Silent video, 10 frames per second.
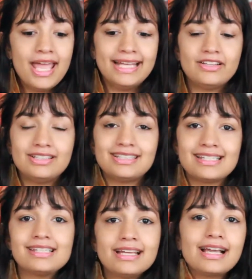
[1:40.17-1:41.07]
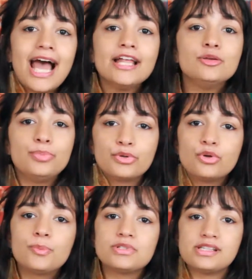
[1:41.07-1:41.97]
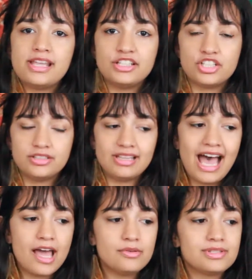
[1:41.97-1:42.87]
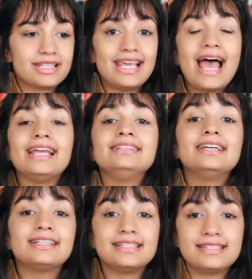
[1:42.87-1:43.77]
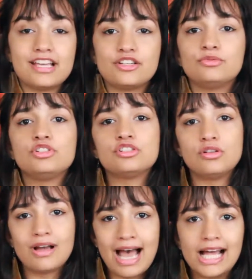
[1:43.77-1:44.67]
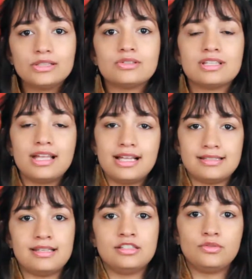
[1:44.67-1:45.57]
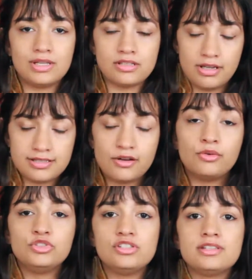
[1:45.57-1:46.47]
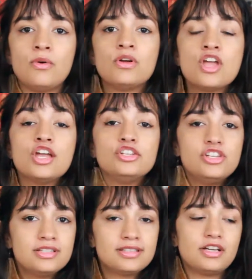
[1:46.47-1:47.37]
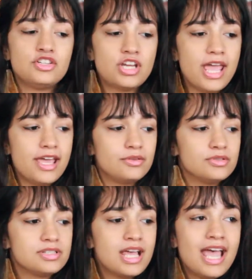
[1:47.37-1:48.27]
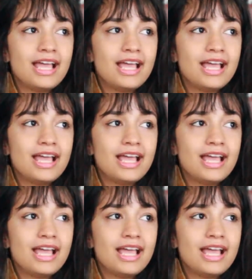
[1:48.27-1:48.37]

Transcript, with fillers: então ele está cercado por grupos identitários que, ainda que estejam deslocados né, nessa situação, nessa condição de estrangeiros,